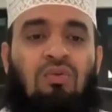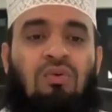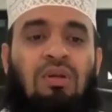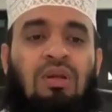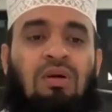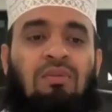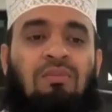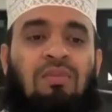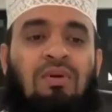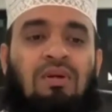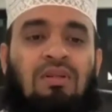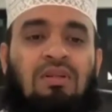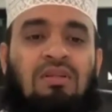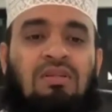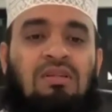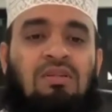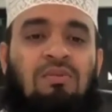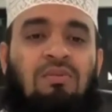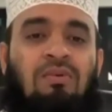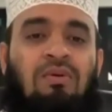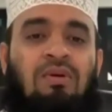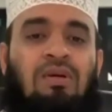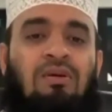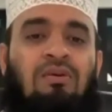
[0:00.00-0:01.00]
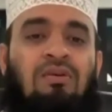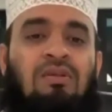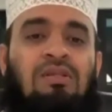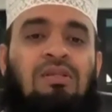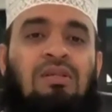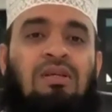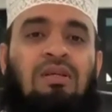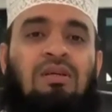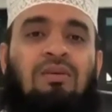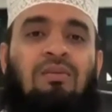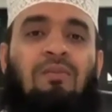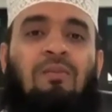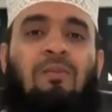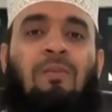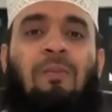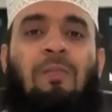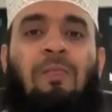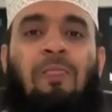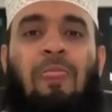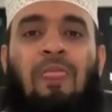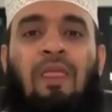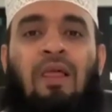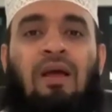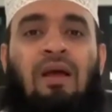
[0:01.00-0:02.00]
দুই নম্বর দৃষ্টিভঙ্গি হচ্ছে
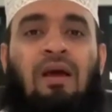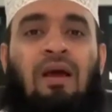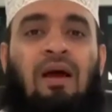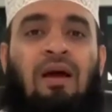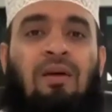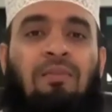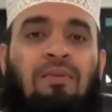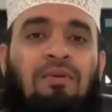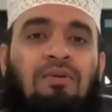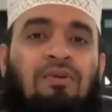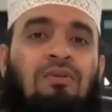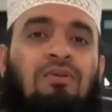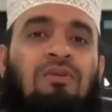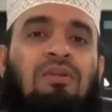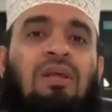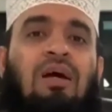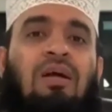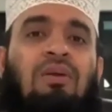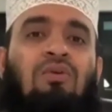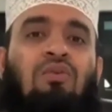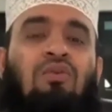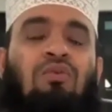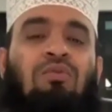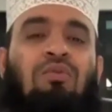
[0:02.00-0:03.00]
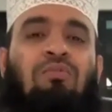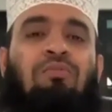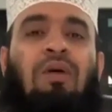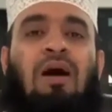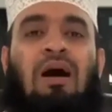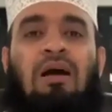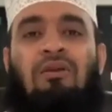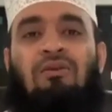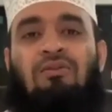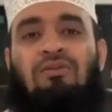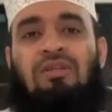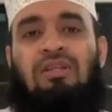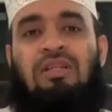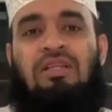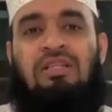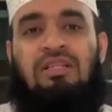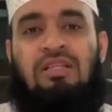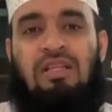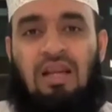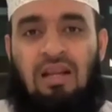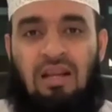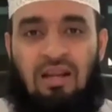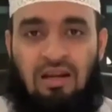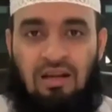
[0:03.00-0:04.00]
আমরা যখন দান করব ভালো
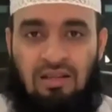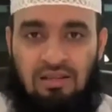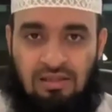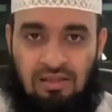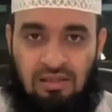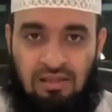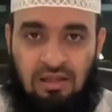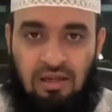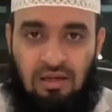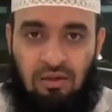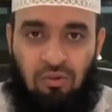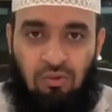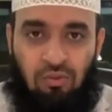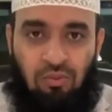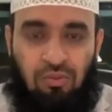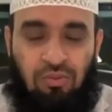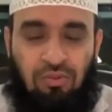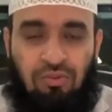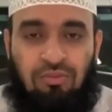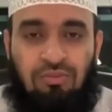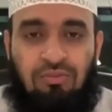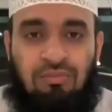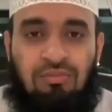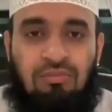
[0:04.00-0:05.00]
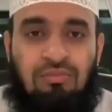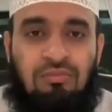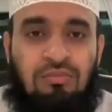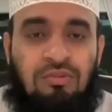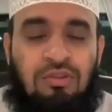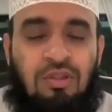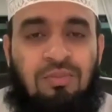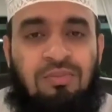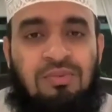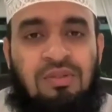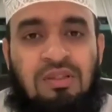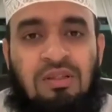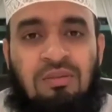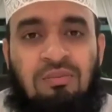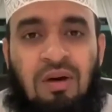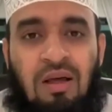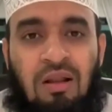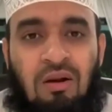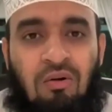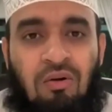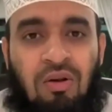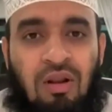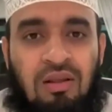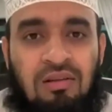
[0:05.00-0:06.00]
জিনিসটা আল্লাহর রাস্তায় দান করব সবচেয়ে
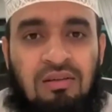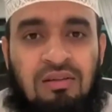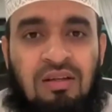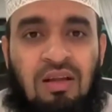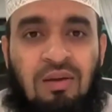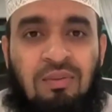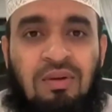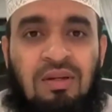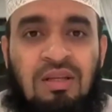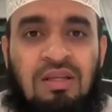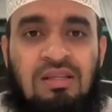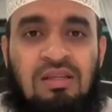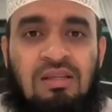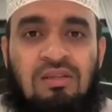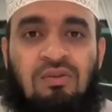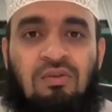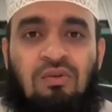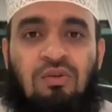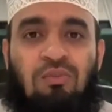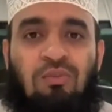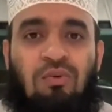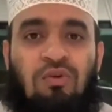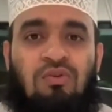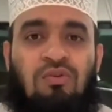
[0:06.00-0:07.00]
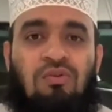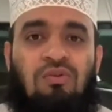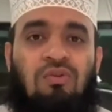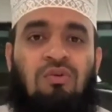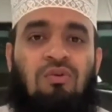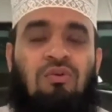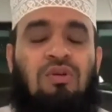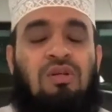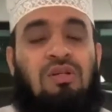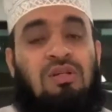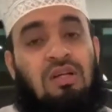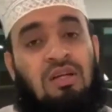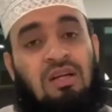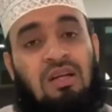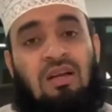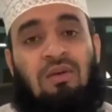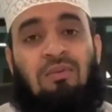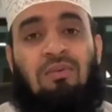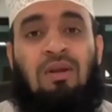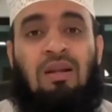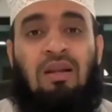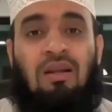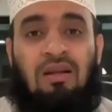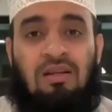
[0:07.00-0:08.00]
ভালোটা যেটা আমি নিজের জন্য পছন্দ করি সেটাই
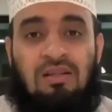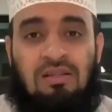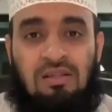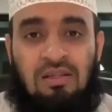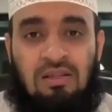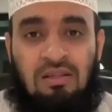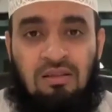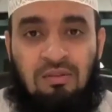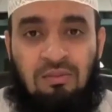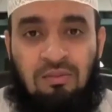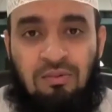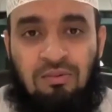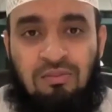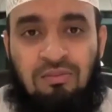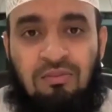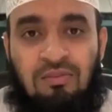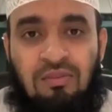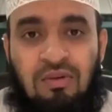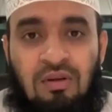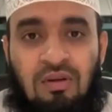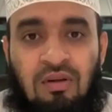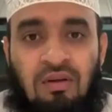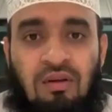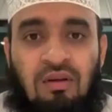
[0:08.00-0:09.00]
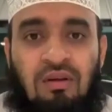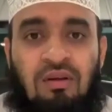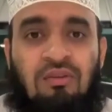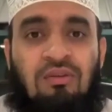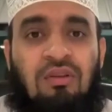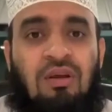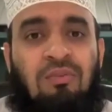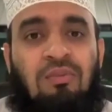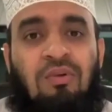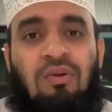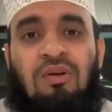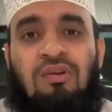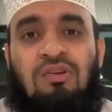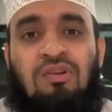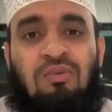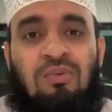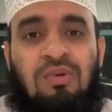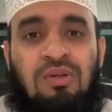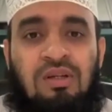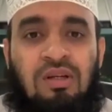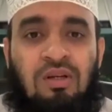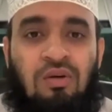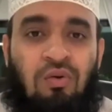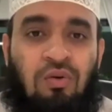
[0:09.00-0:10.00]
আমি আল্লাহর রাস্তায় দেব কিন্তু আমরা অনেক
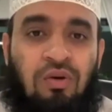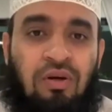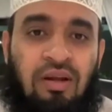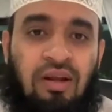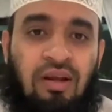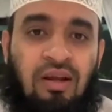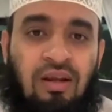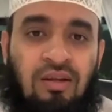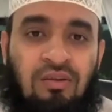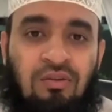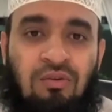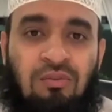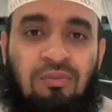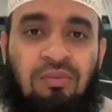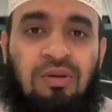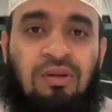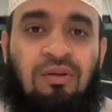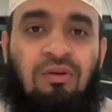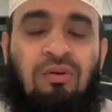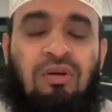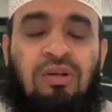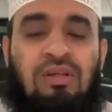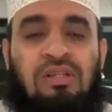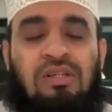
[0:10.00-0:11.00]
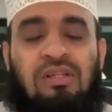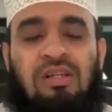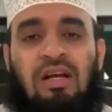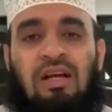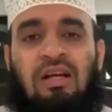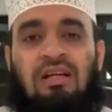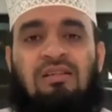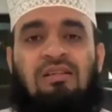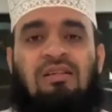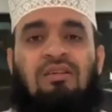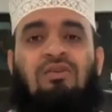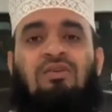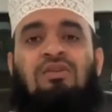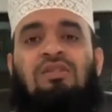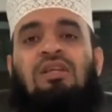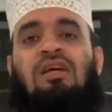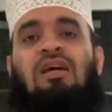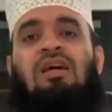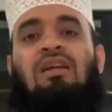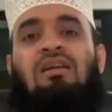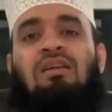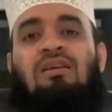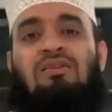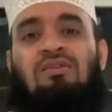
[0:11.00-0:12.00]
সময় এটা করি না একজন ভিক্ষুক এসে টাকা চাইলো
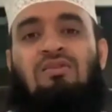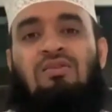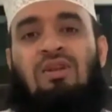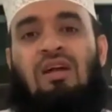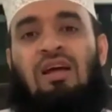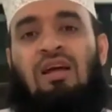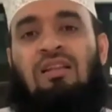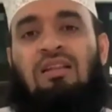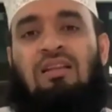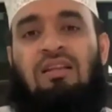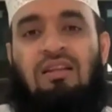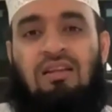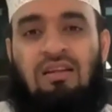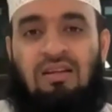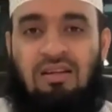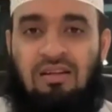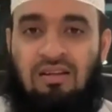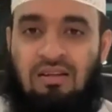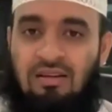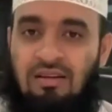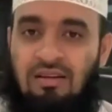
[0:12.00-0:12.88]
স্যার কিছু টাকা দেন